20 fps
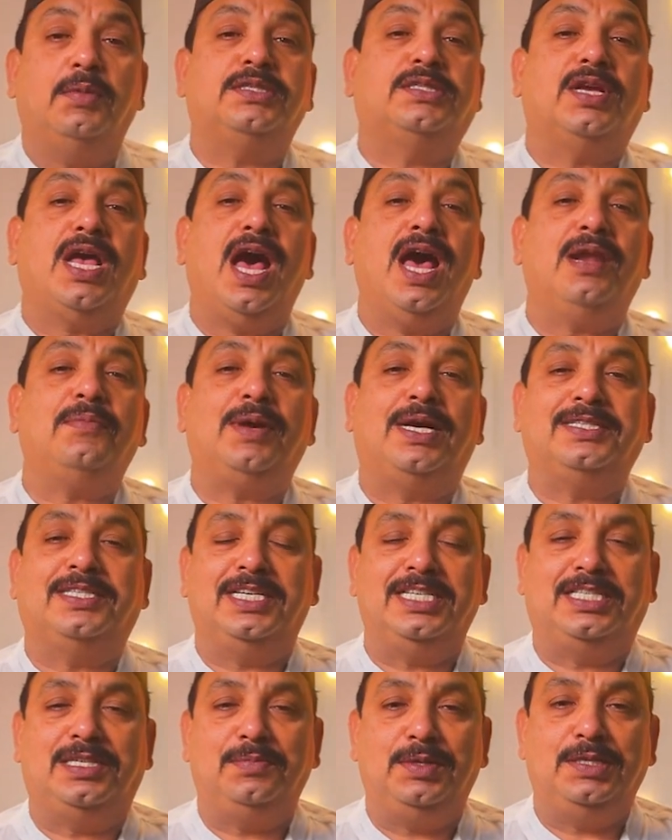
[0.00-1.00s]
नमस्कार मास्टर
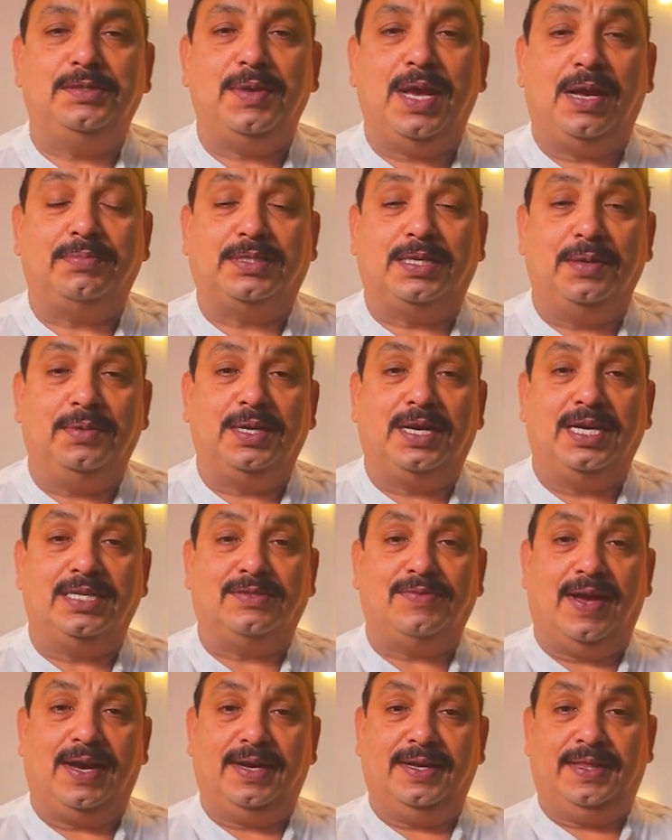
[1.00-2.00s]
रेसिपीज में आप सभी का
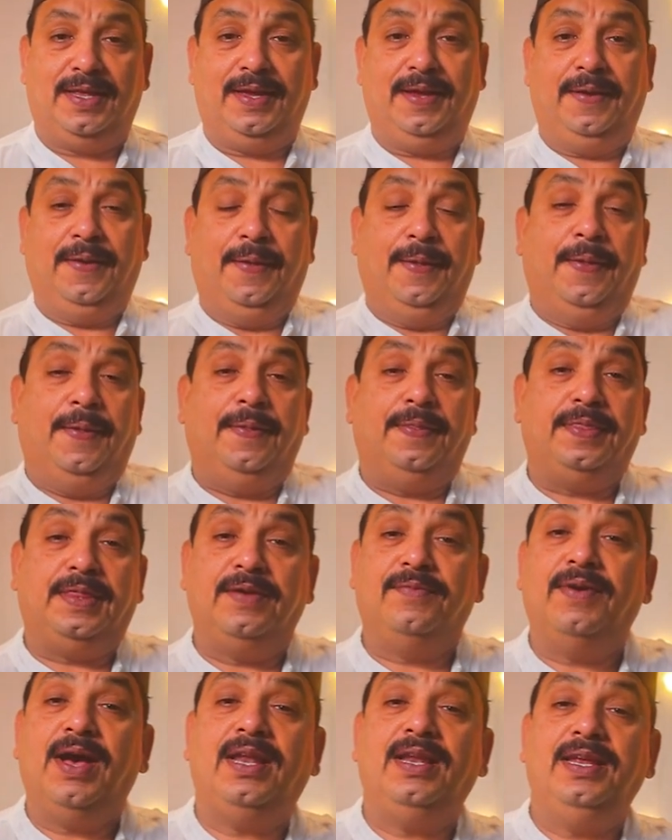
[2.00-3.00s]
स्वागत है
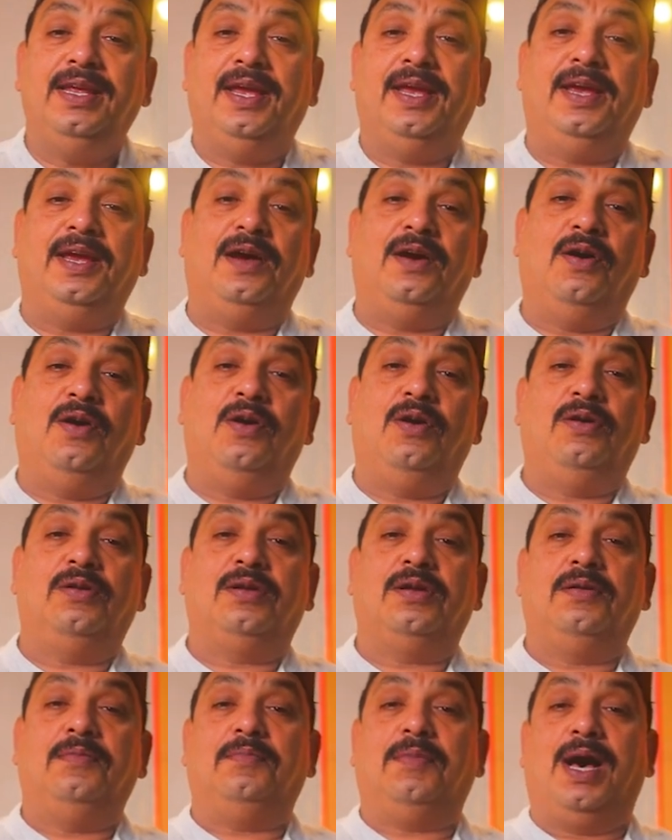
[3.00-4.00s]
दिवाली है
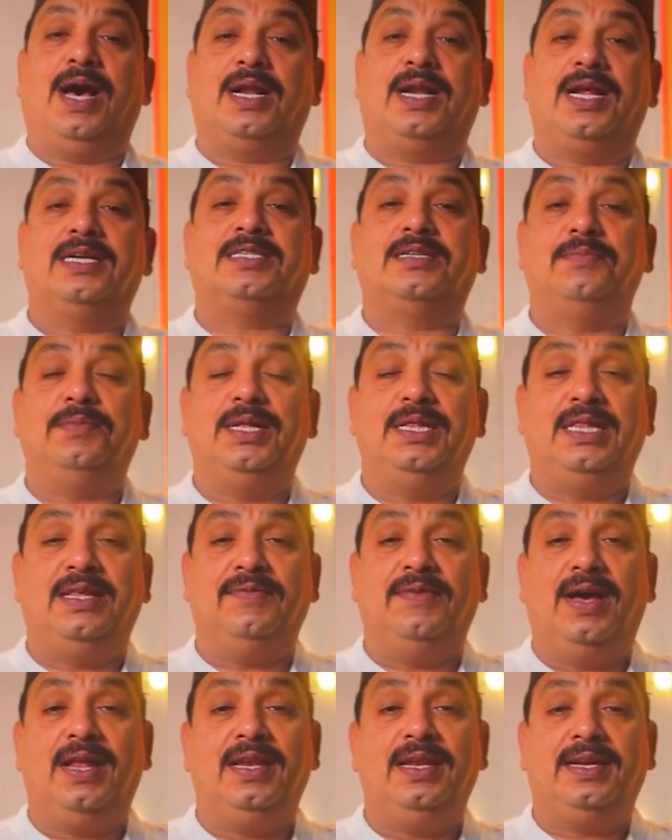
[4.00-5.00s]
और महाराष्ट्र में
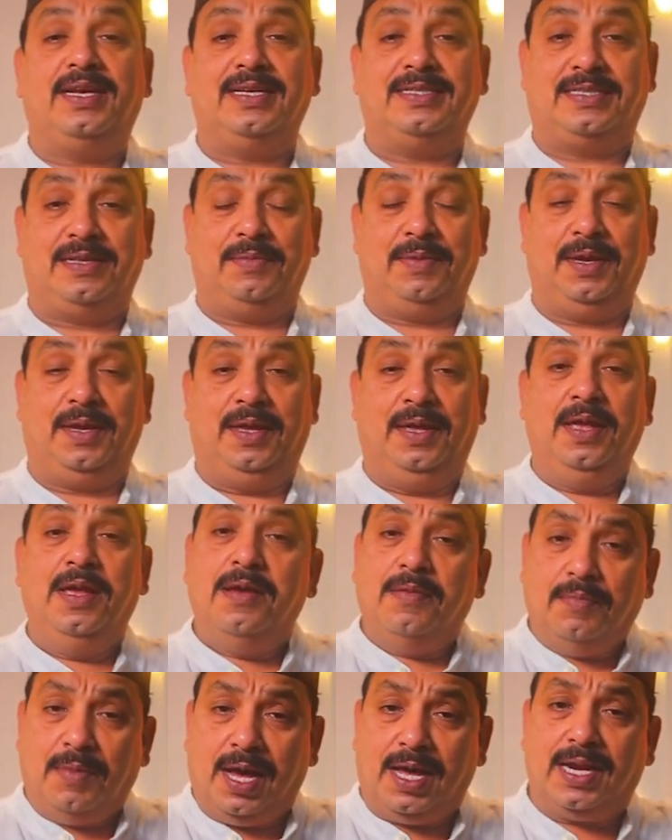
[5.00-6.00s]
दिवाली के समय
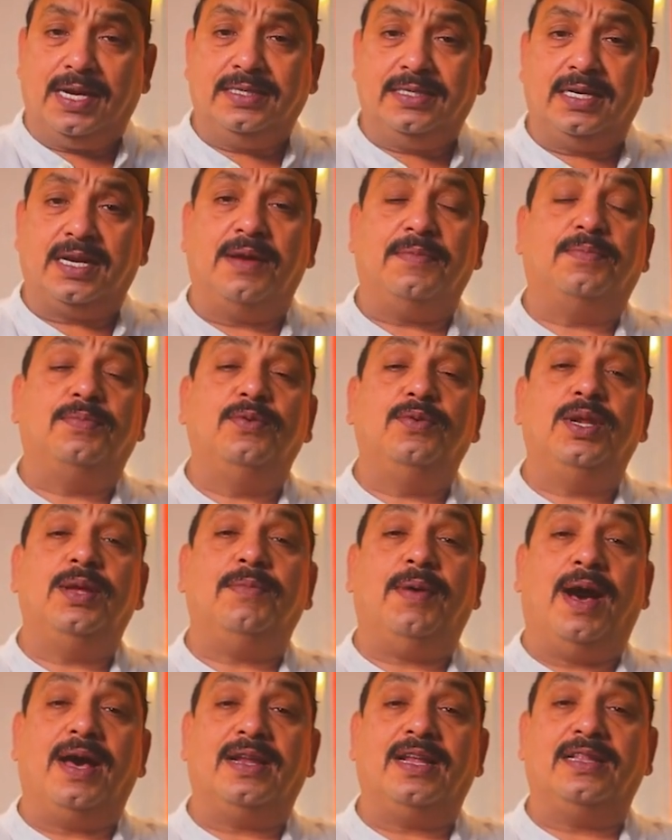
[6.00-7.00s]
महाराष्ट्र क्या पूरे
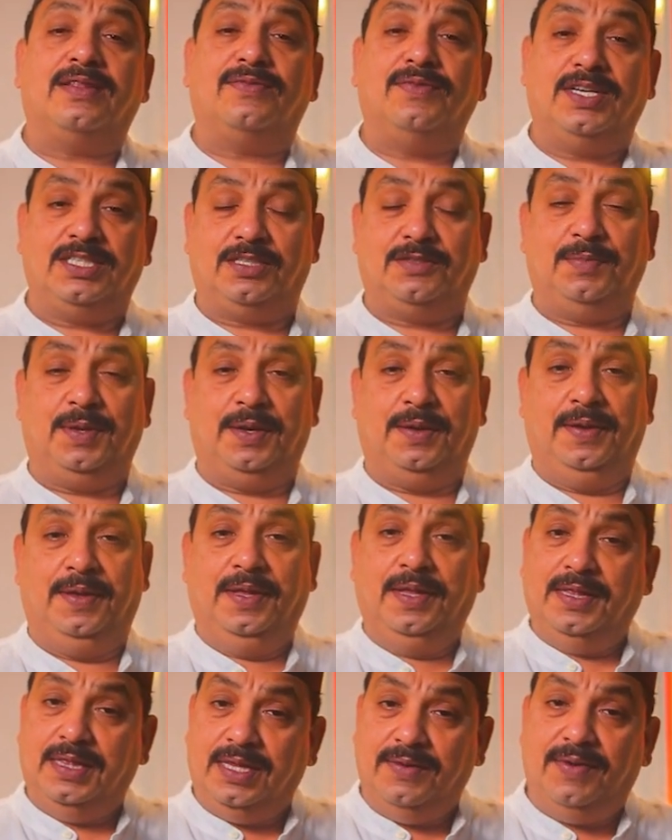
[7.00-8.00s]
भारत वर्ष में
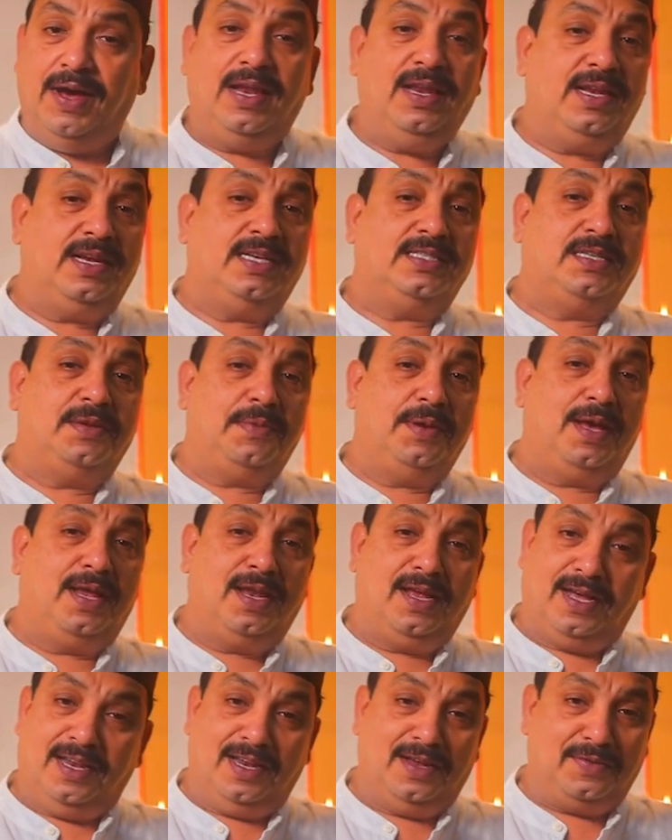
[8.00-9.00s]
दिवाली के समय
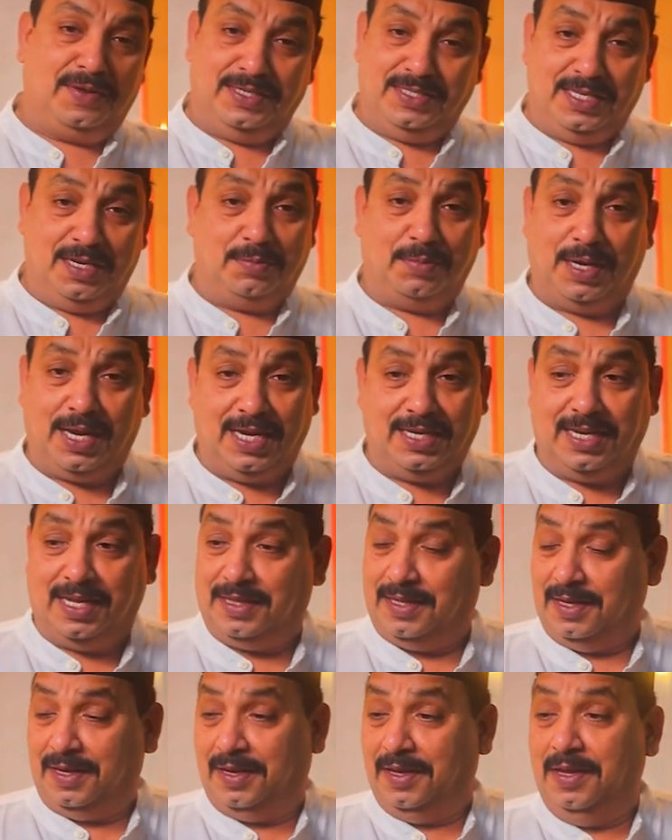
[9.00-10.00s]
अलग अलग व्यंजन बनाए
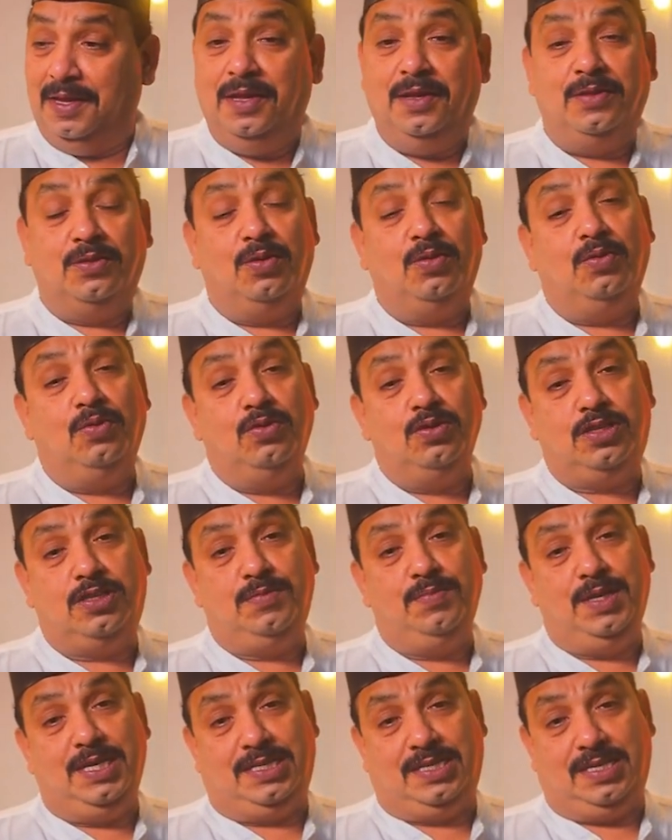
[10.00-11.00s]
जाते हैं तो
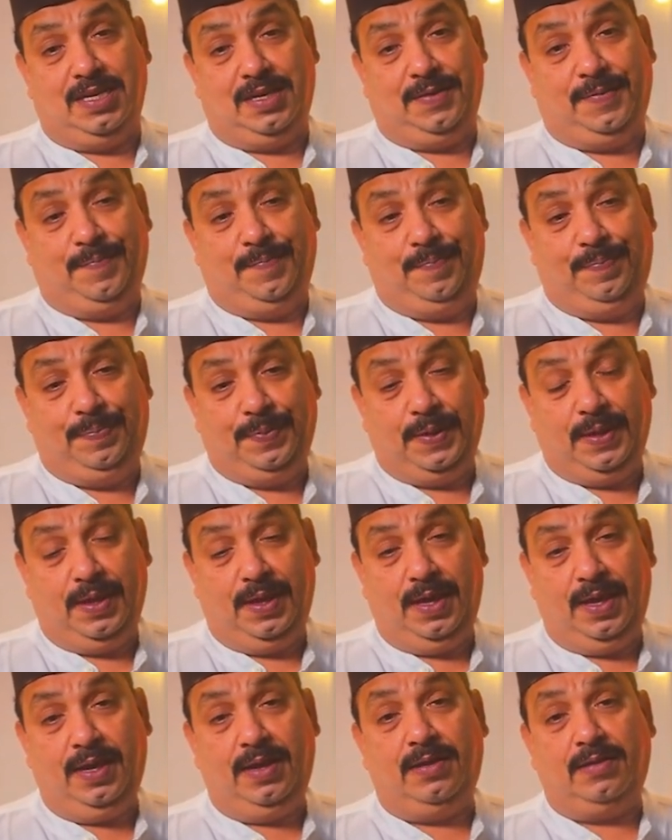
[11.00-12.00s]
उसमें से
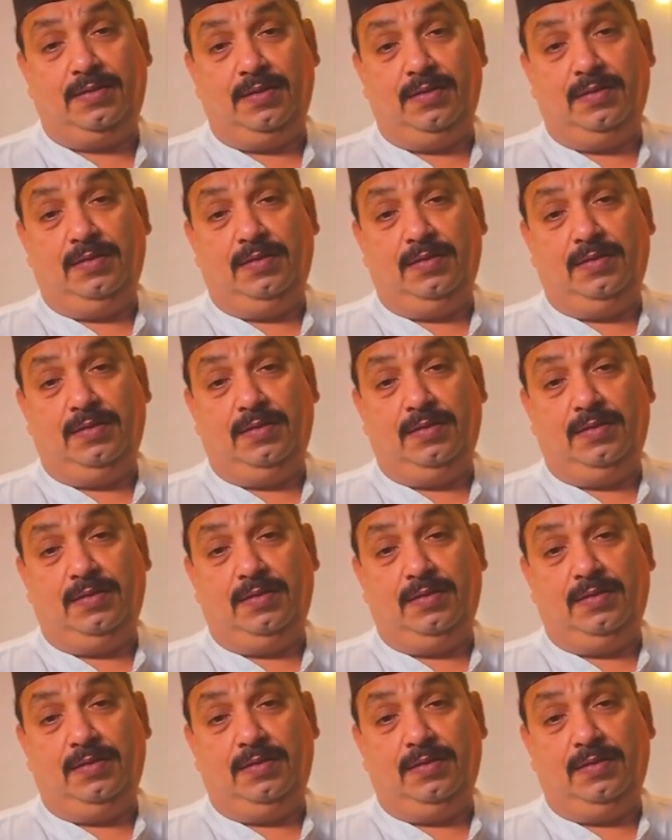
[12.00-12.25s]
एक